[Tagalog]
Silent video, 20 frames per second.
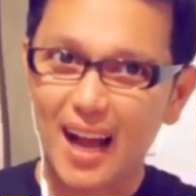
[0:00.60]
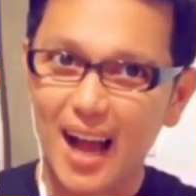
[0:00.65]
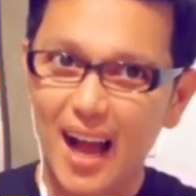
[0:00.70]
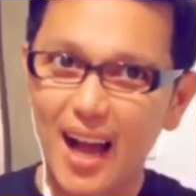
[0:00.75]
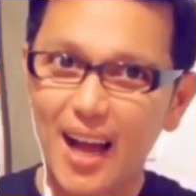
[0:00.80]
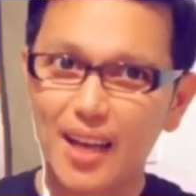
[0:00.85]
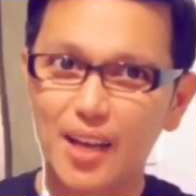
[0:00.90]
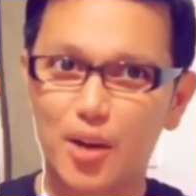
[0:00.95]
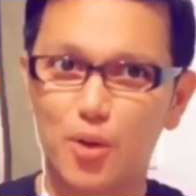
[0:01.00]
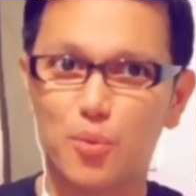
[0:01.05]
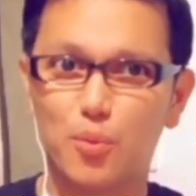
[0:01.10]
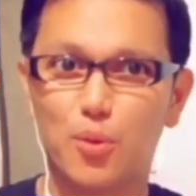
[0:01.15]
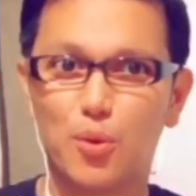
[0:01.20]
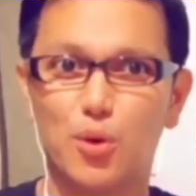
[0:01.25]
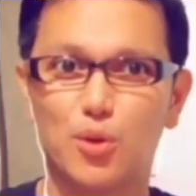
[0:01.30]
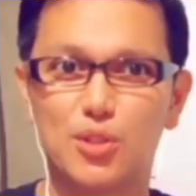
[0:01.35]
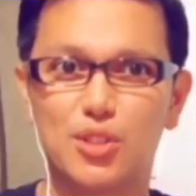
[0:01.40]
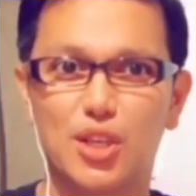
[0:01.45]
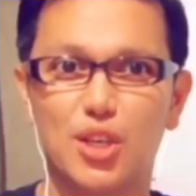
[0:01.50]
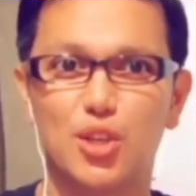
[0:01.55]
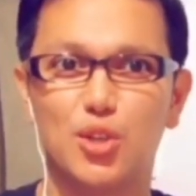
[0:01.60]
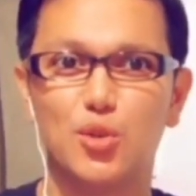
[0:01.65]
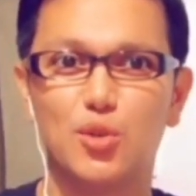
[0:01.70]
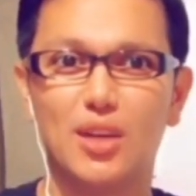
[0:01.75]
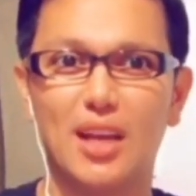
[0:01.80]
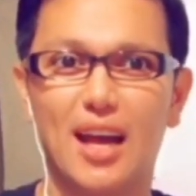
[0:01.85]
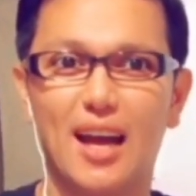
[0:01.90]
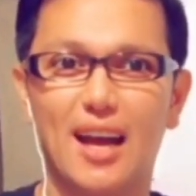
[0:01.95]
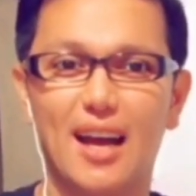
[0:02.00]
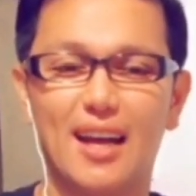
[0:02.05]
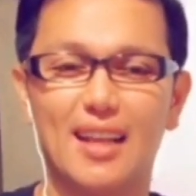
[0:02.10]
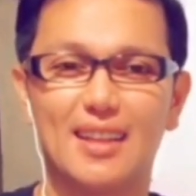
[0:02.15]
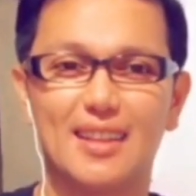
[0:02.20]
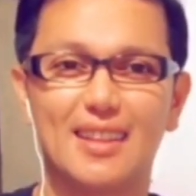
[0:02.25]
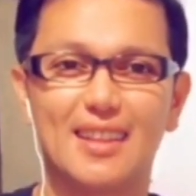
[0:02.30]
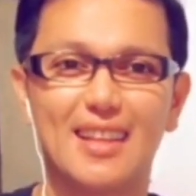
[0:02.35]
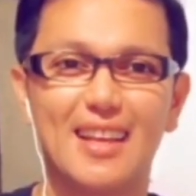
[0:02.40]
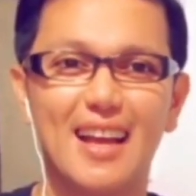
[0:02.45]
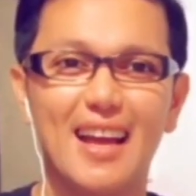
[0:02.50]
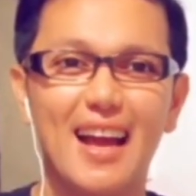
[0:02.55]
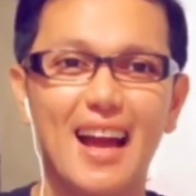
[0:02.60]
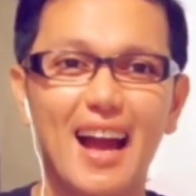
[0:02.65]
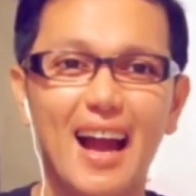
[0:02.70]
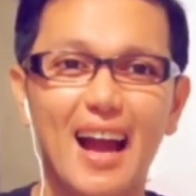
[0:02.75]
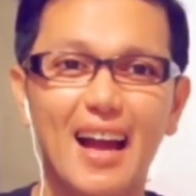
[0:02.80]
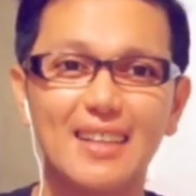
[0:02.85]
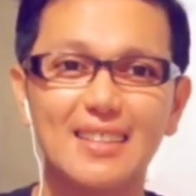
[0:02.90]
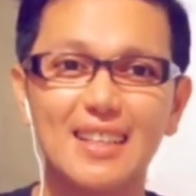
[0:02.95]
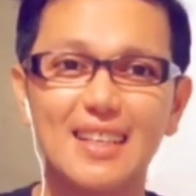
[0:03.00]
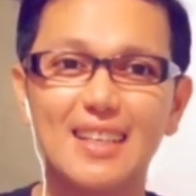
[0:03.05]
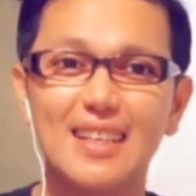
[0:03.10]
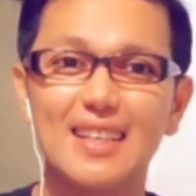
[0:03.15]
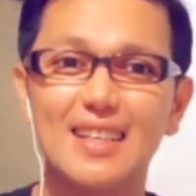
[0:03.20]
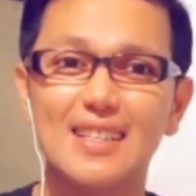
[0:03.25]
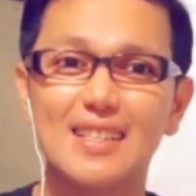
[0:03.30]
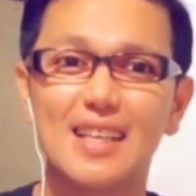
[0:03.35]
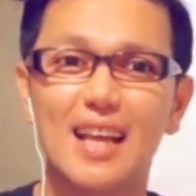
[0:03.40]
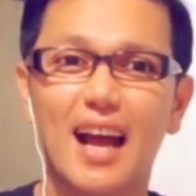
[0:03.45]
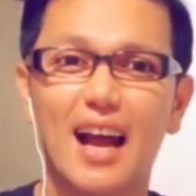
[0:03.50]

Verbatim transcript: araw po sa inyong lahat. Ang didis